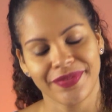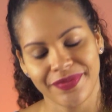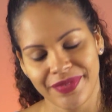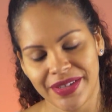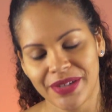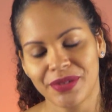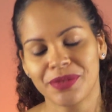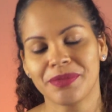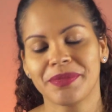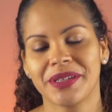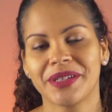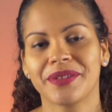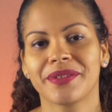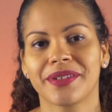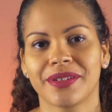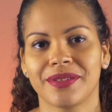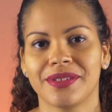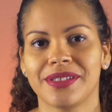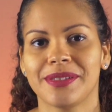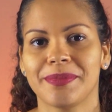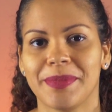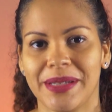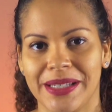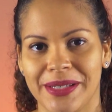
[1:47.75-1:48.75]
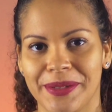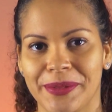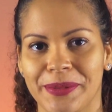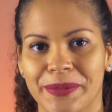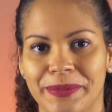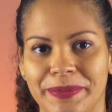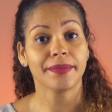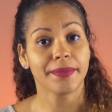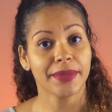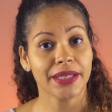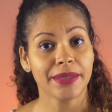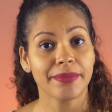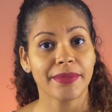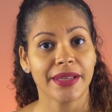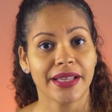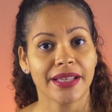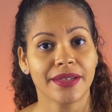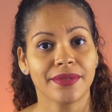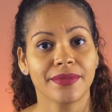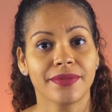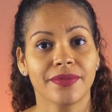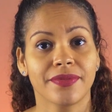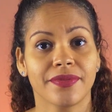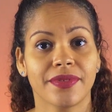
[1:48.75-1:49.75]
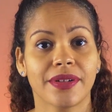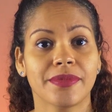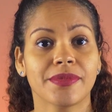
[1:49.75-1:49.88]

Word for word: Vem comigo que eu te explico. Primeiro,